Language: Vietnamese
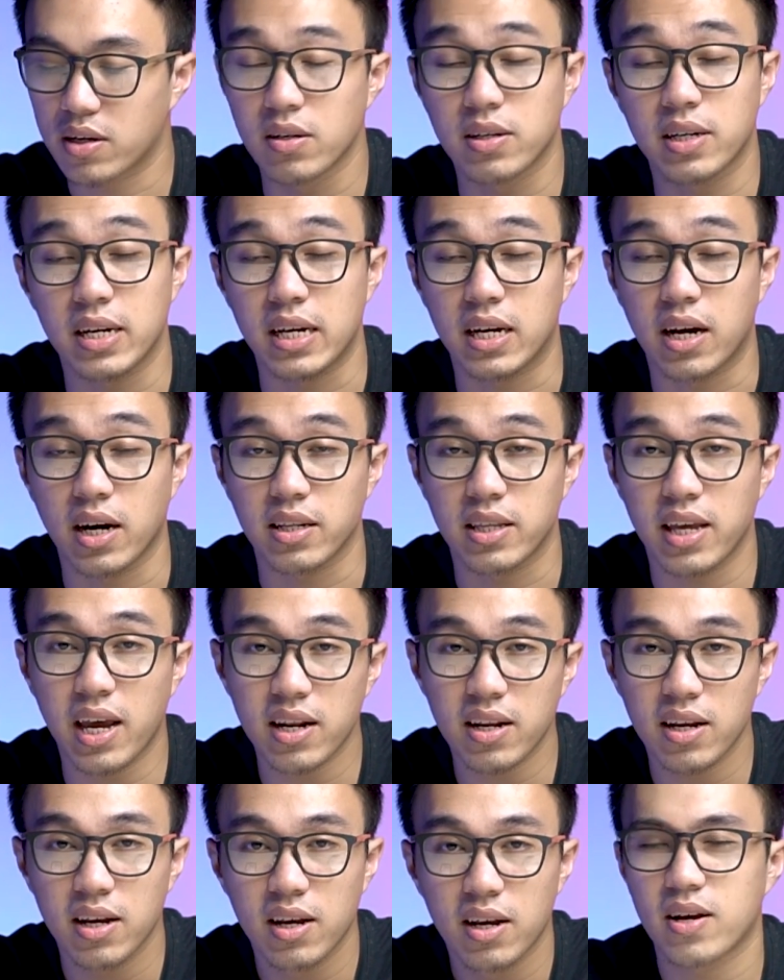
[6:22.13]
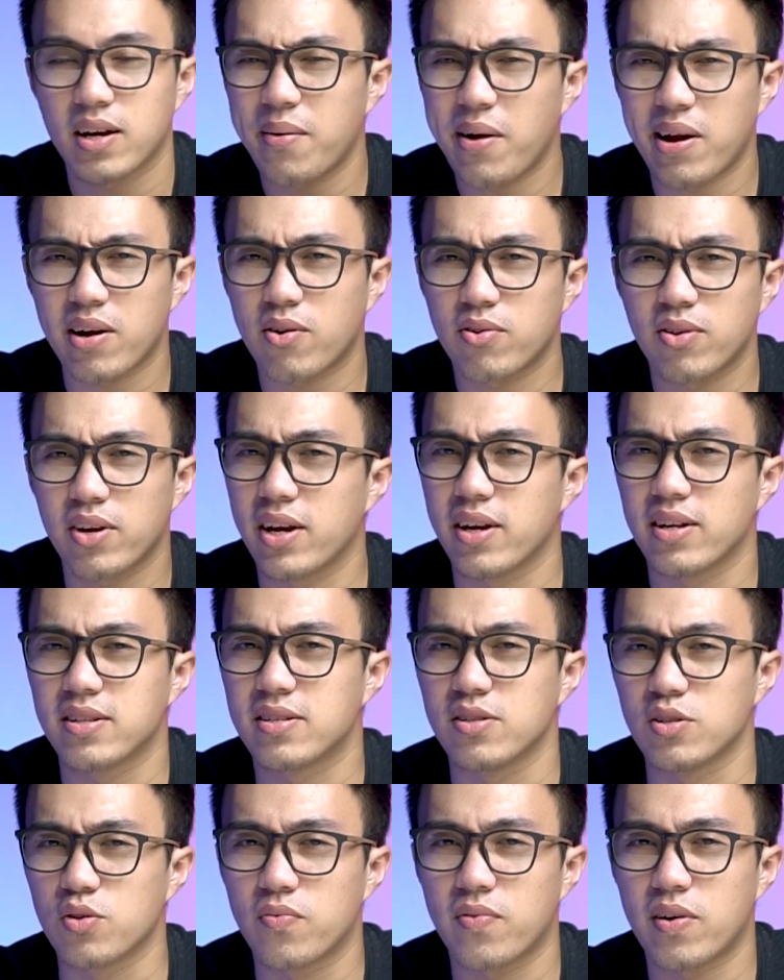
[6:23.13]
cực kỳ cần thiết các bạn có thể
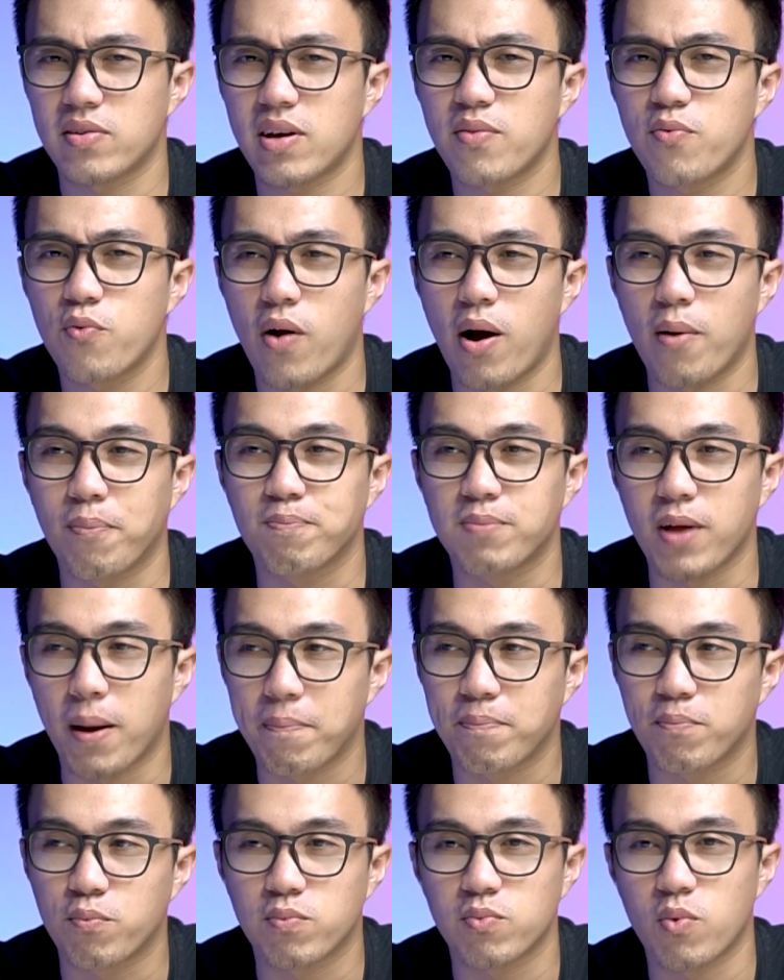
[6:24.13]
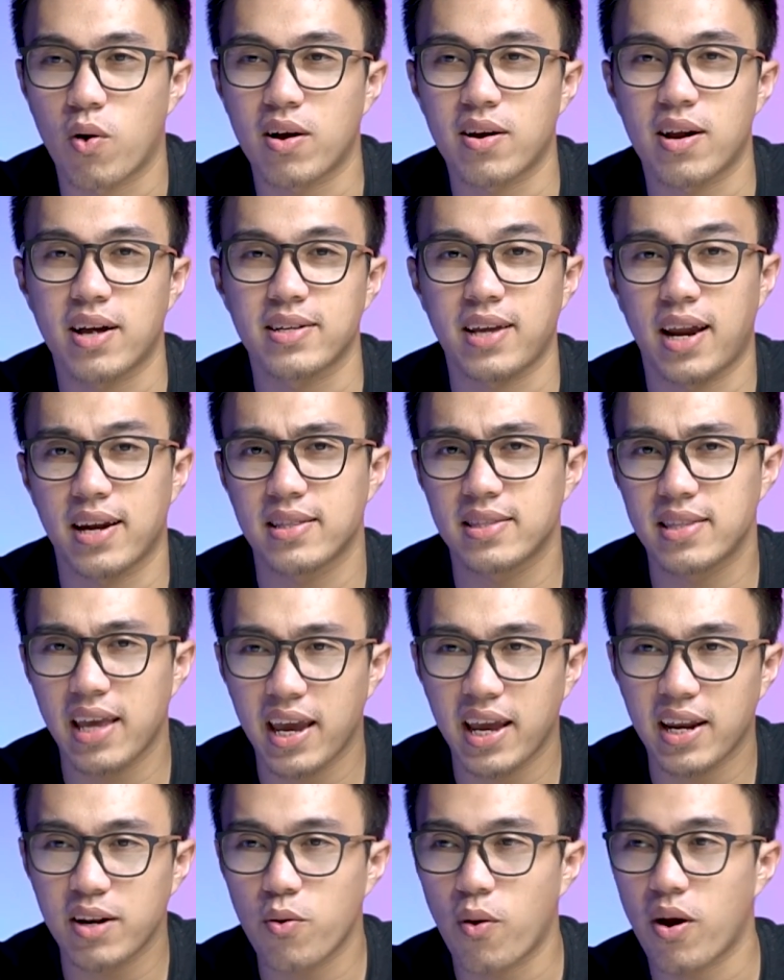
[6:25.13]
sử dụng vào tác vụ học tập hoặc là nhắn
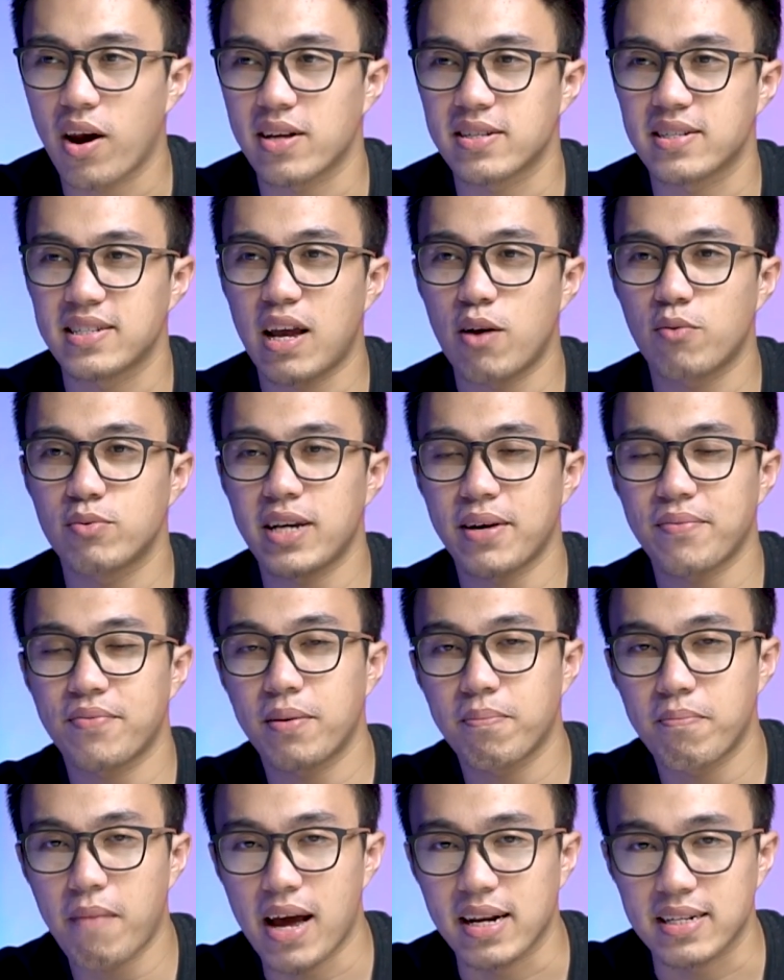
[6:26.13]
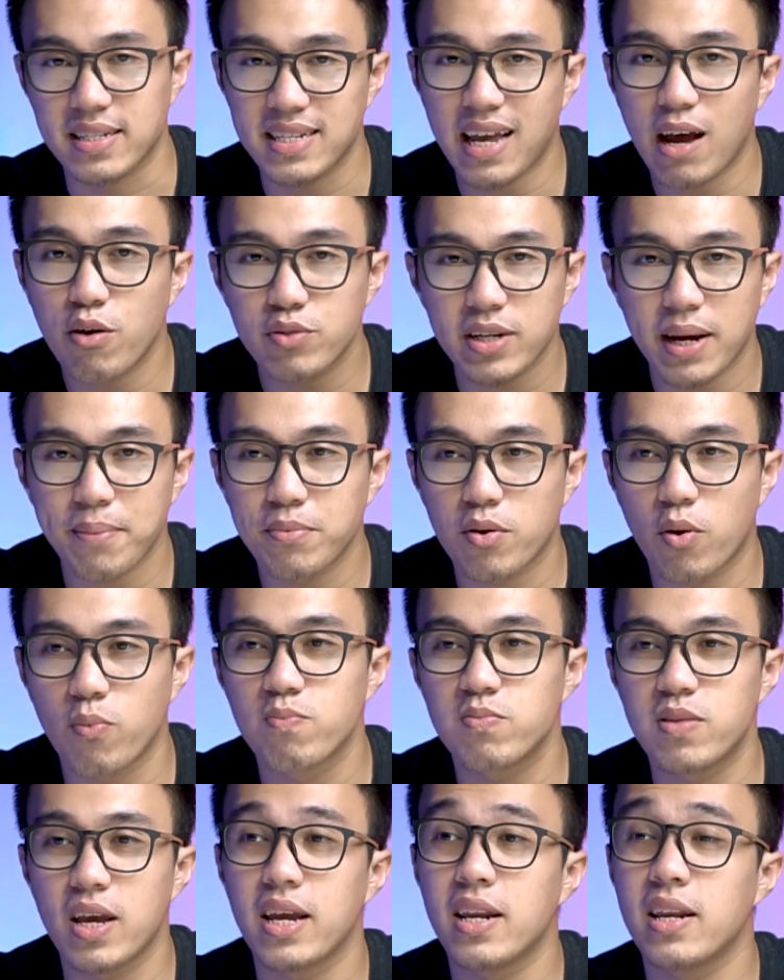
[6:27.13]
tin hoặc là sao chép văn bản sao chép thông
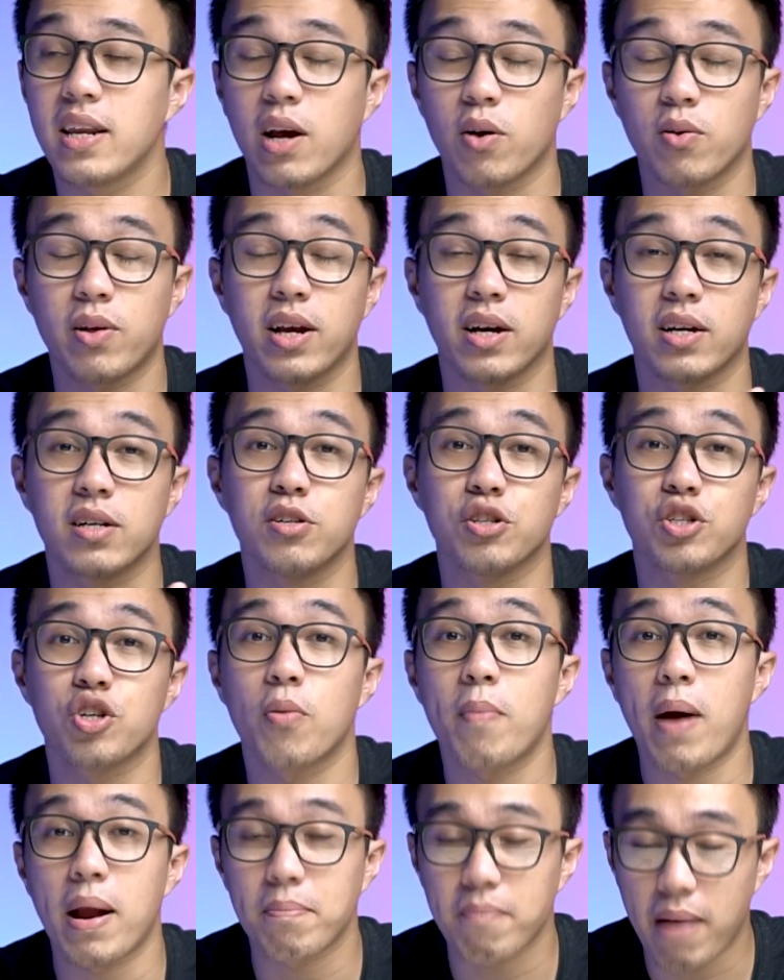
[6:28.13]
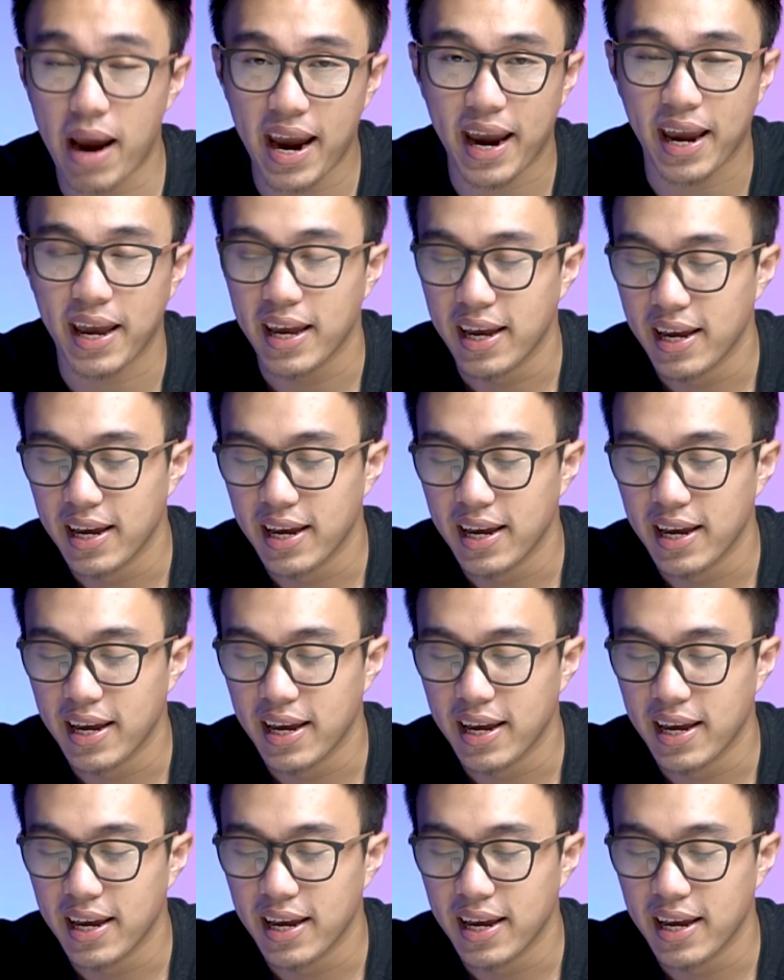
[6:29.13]
tin để có thể gửi cho bạn bè